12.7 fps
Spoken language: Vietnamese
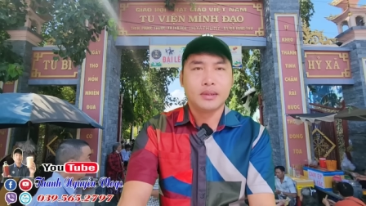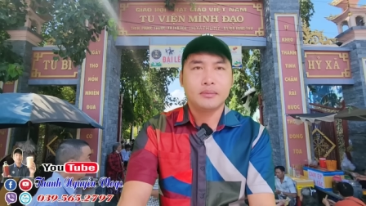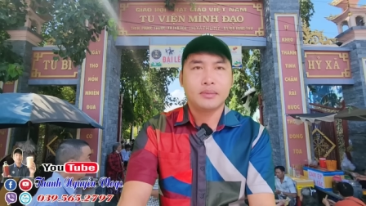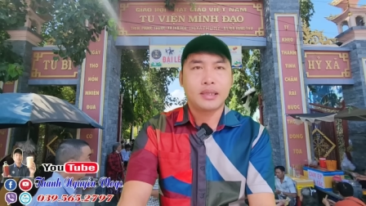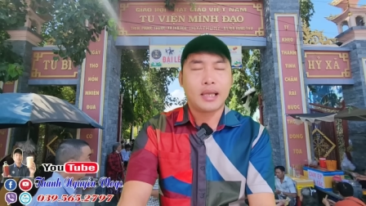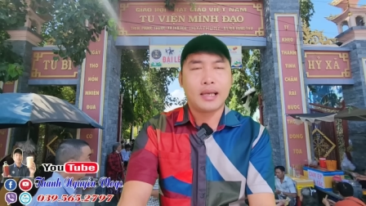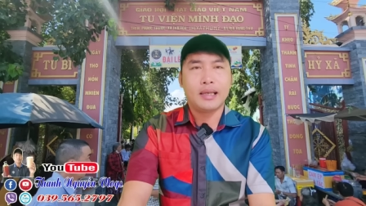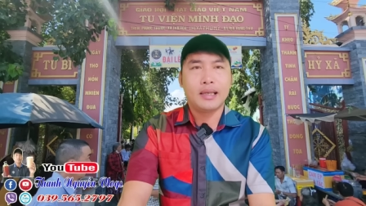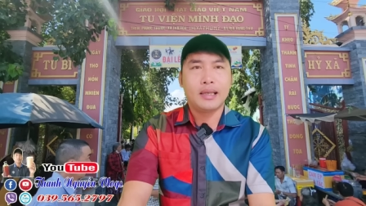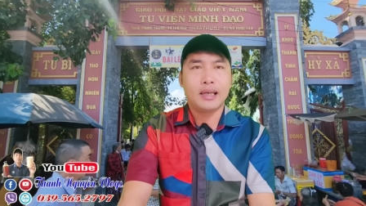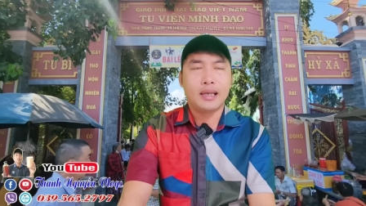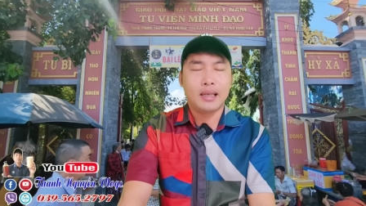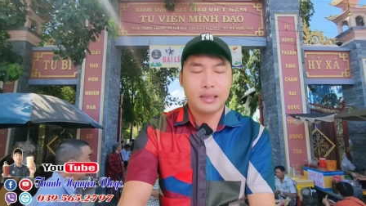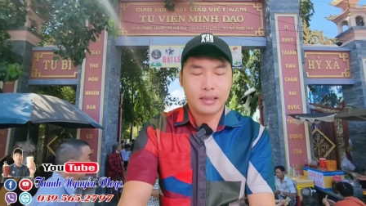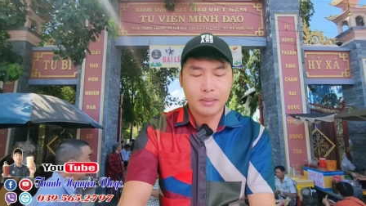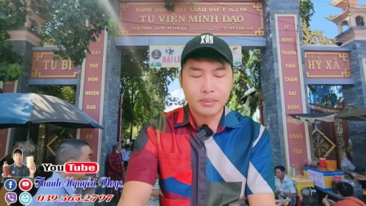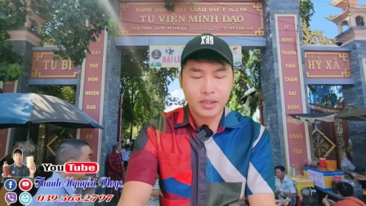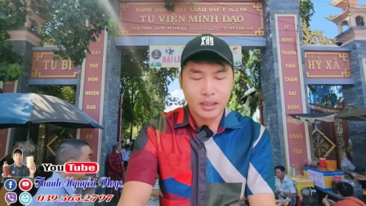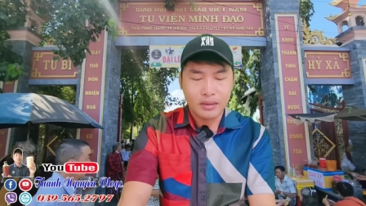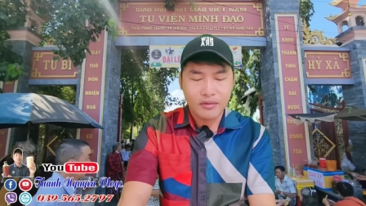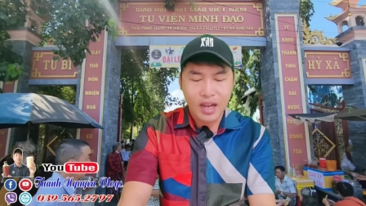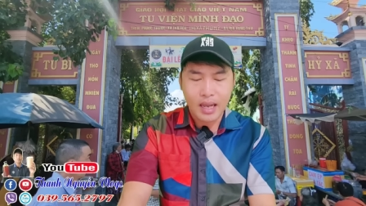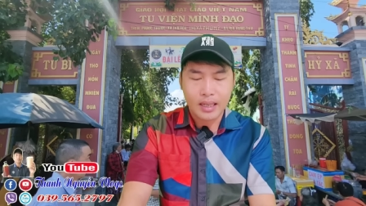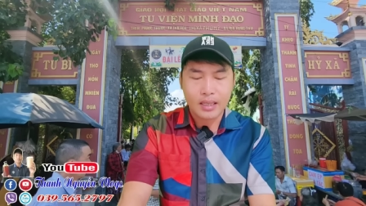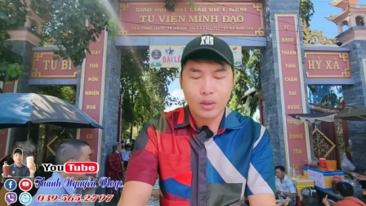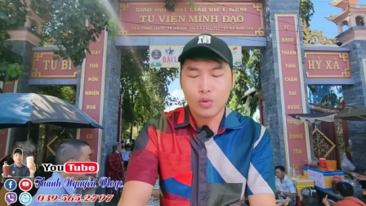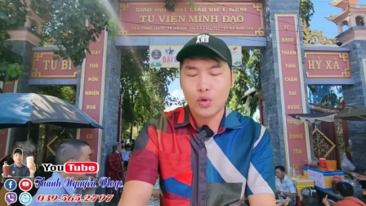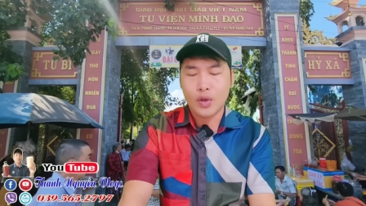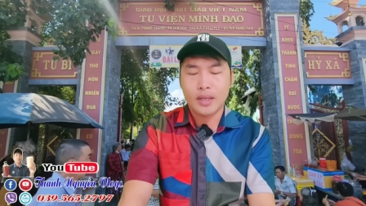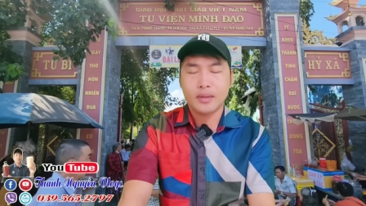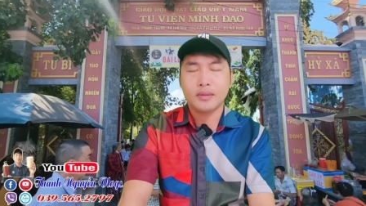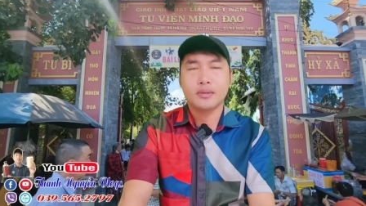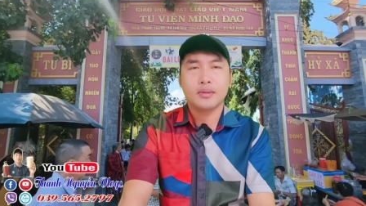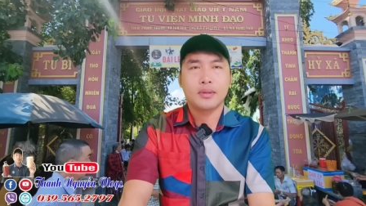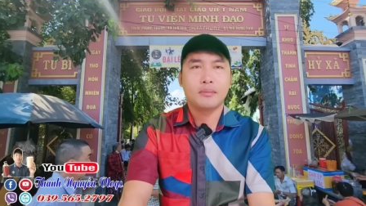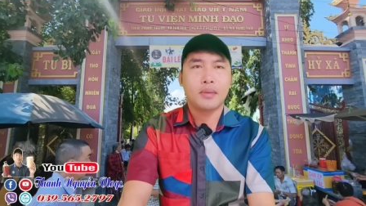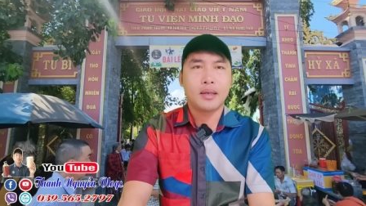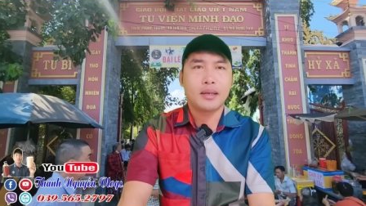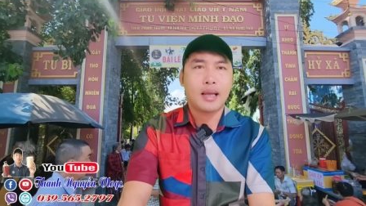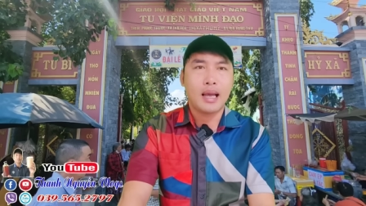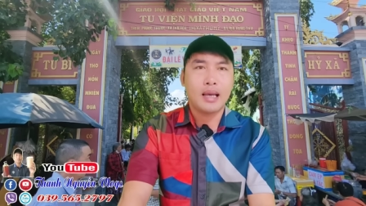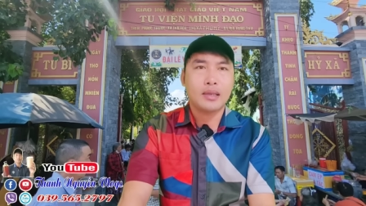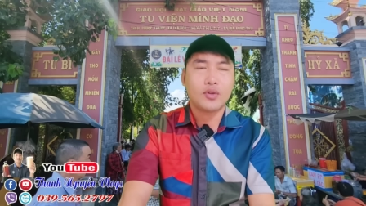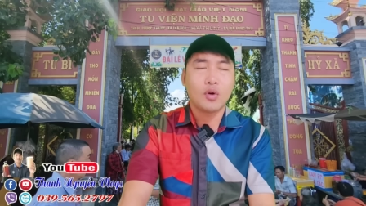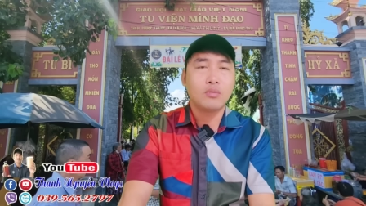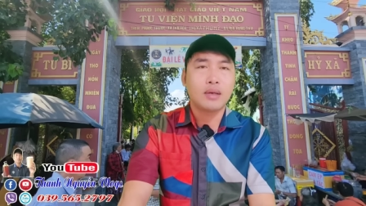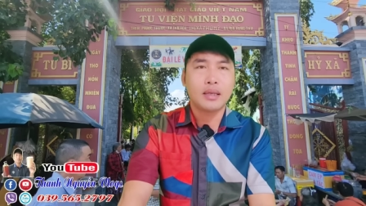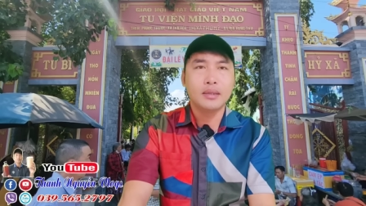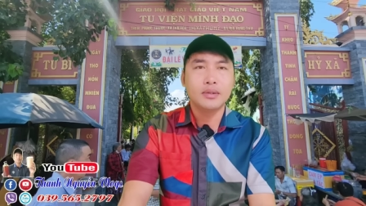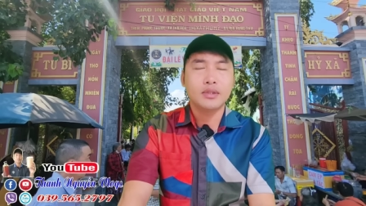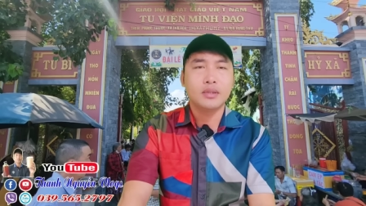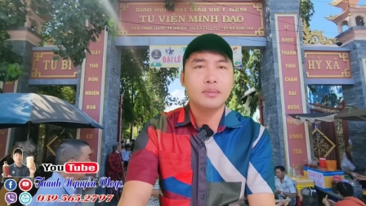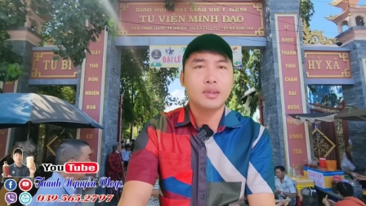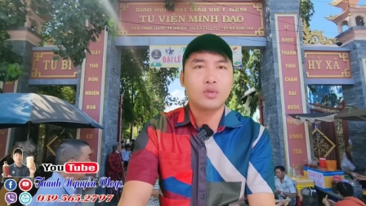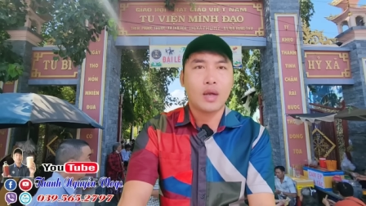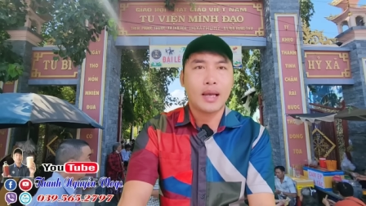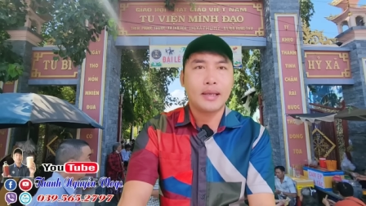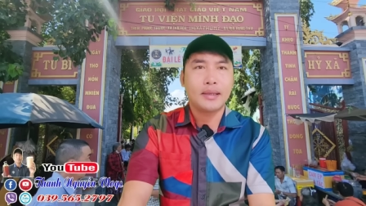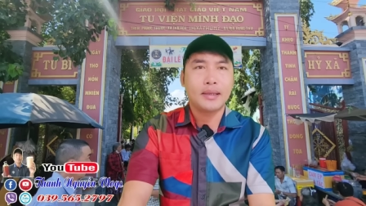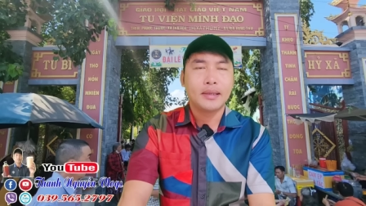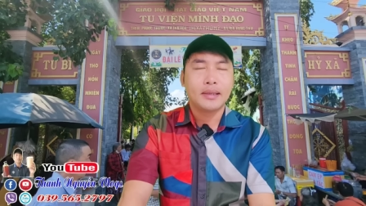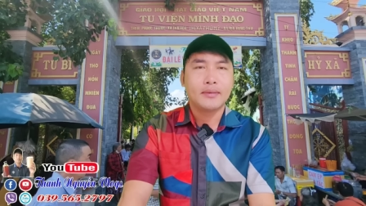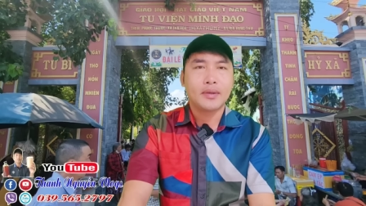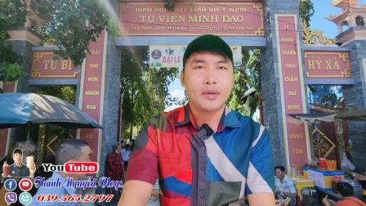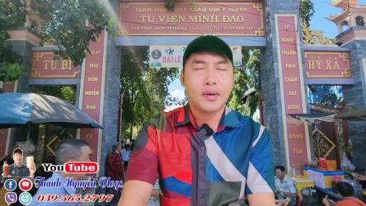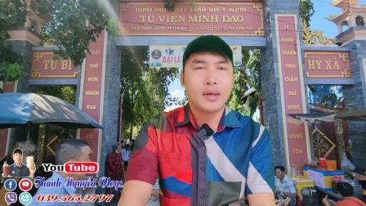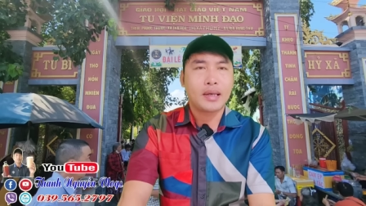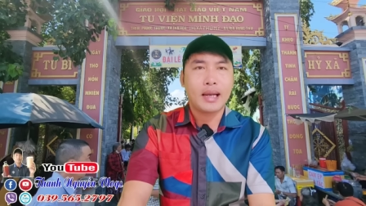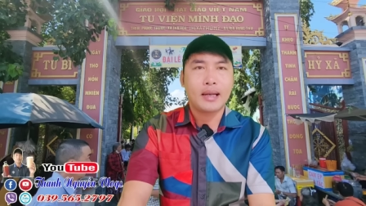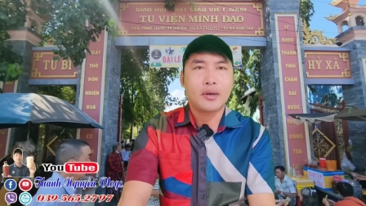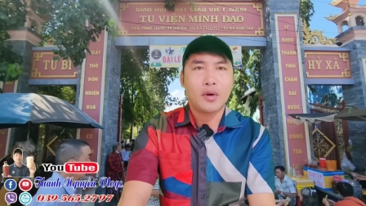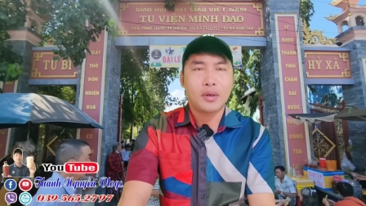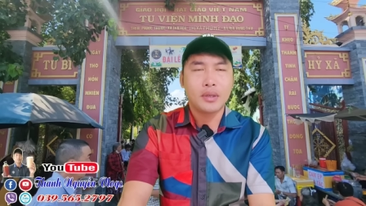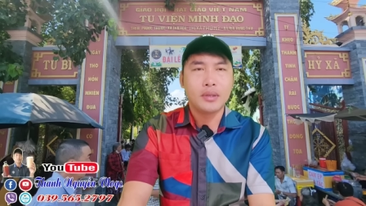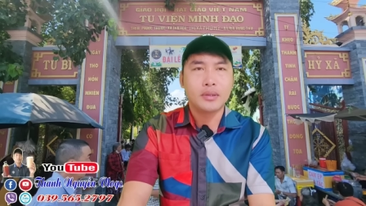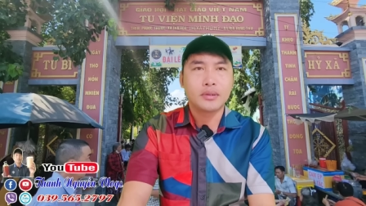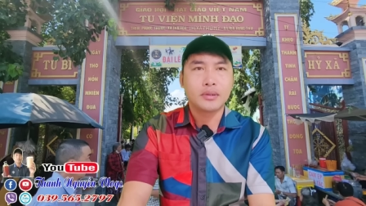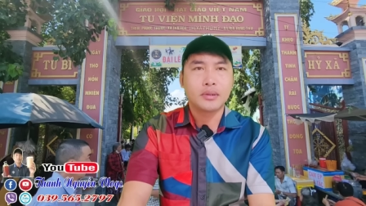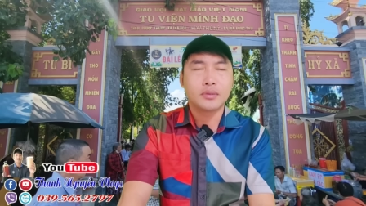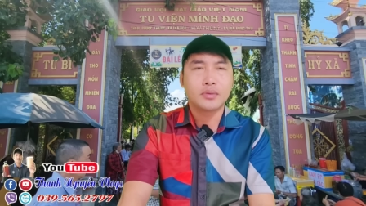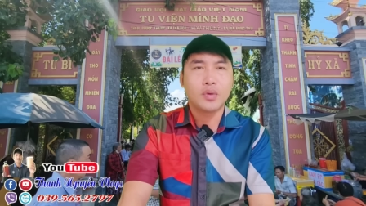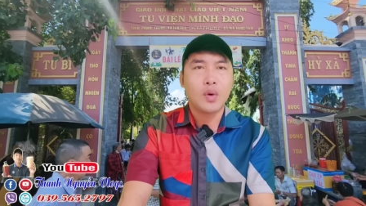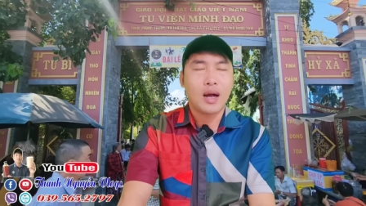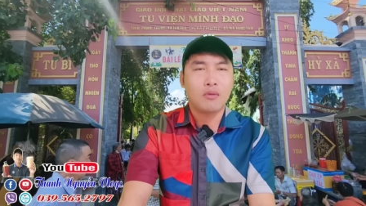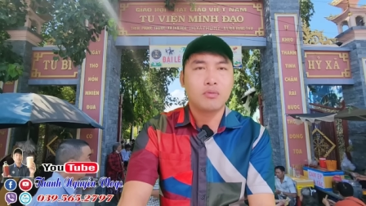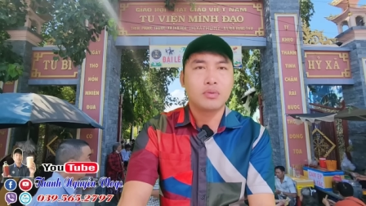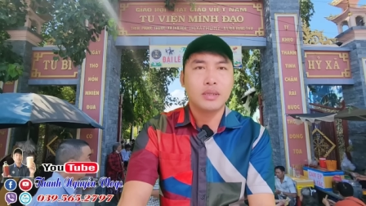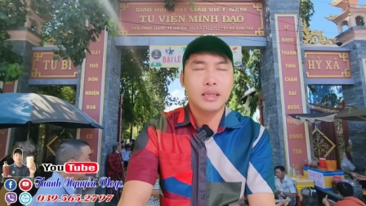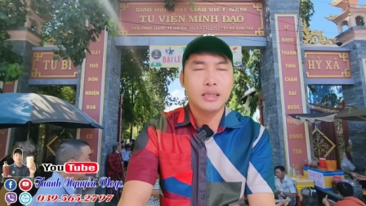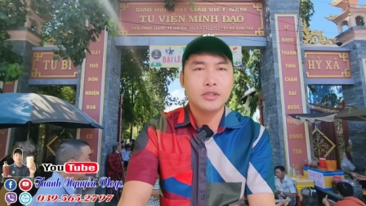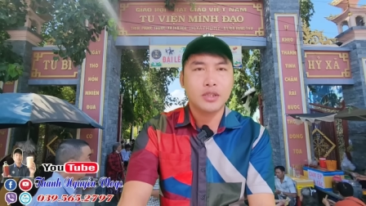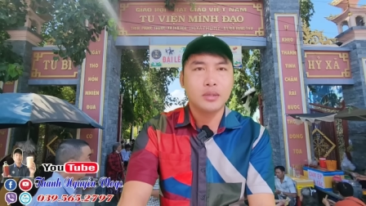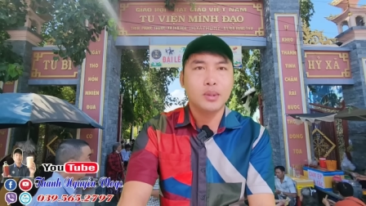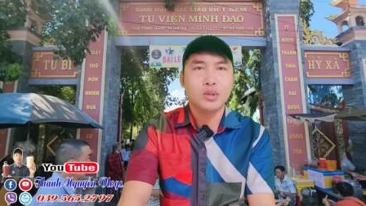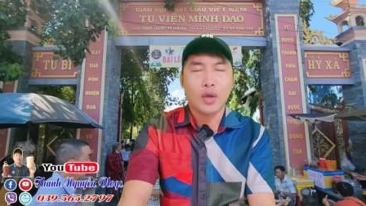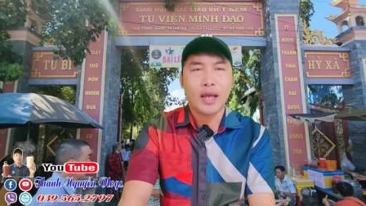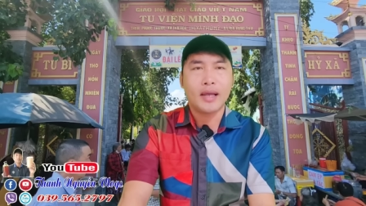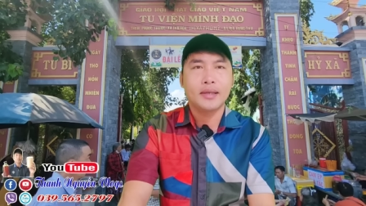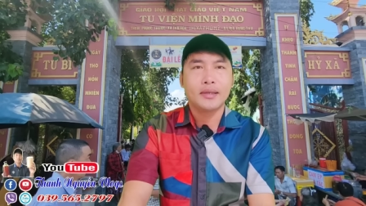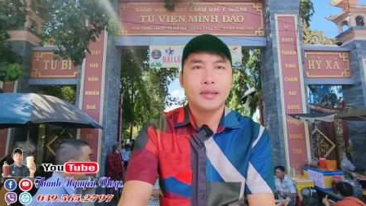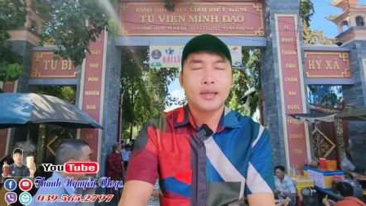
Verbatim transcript: mà thầy à, tâm sự về cái câu chuyện mình đã tôn kính sư minh tuệ và cho rằng con đường tu học như sư minh tuệ